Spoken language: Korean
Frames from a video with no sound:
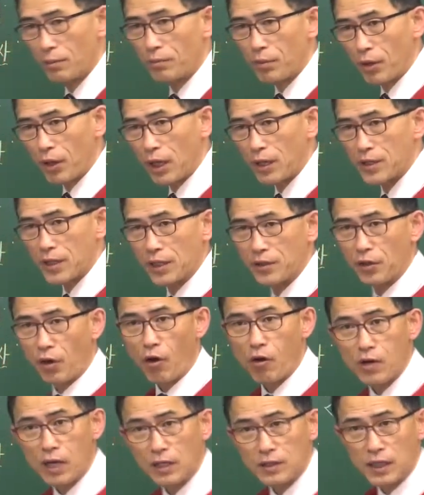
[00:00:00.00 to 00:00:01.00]
변하지 않는
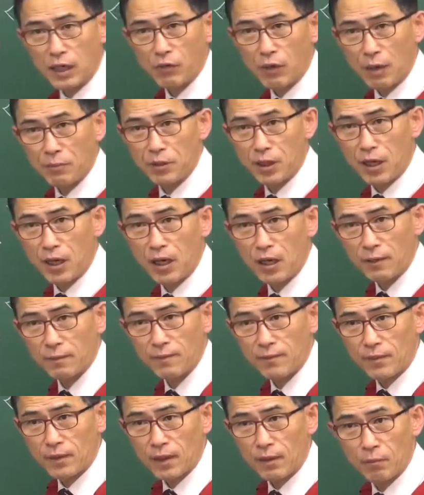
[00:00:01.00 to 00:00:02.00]
어간이라고 합니다.
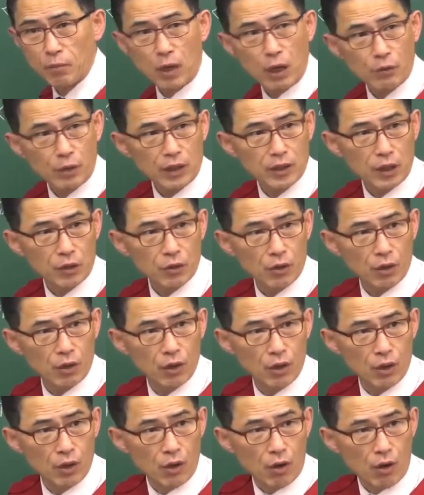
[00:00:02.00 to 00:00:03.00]
뭐라고
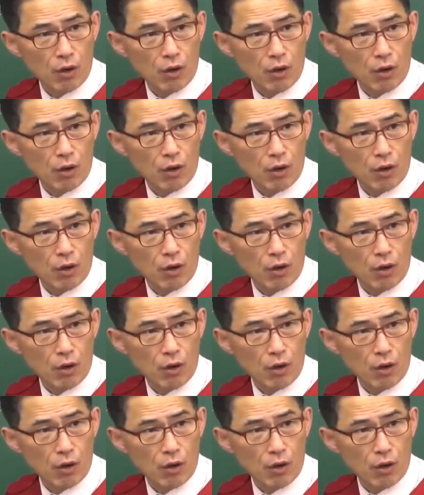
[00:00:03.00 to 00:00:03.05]
한다고?